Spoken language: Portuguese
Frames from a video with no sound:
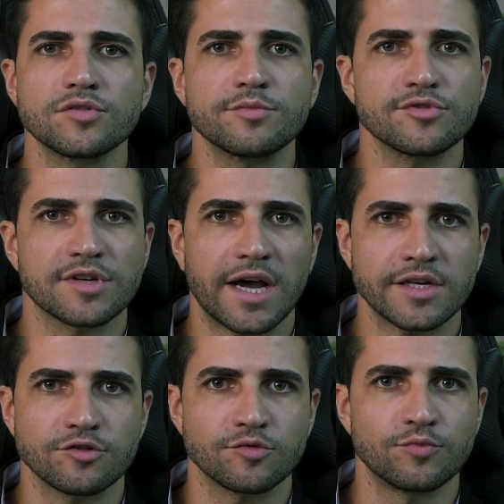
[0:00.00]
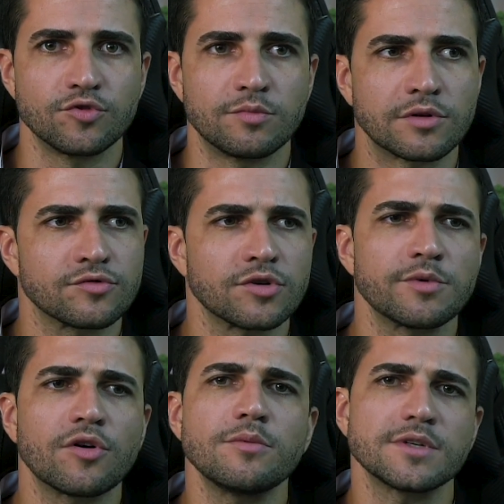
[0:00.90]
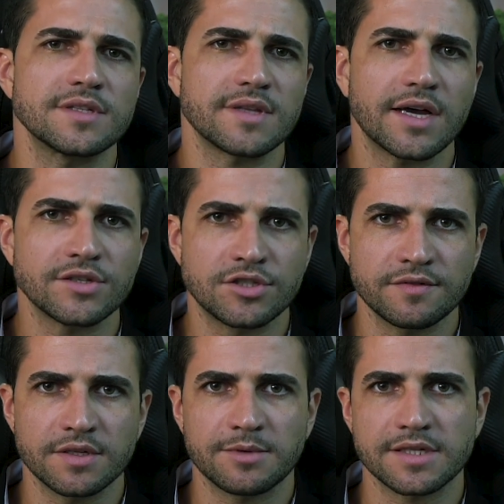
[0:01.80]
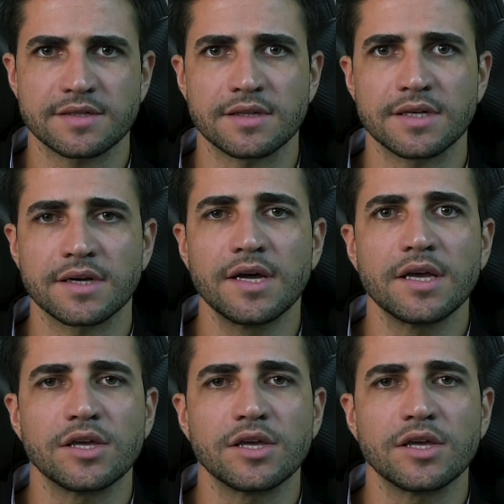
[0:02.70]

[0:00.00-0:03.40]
sobre os gastos públicos, sobre como está a dívida brasileira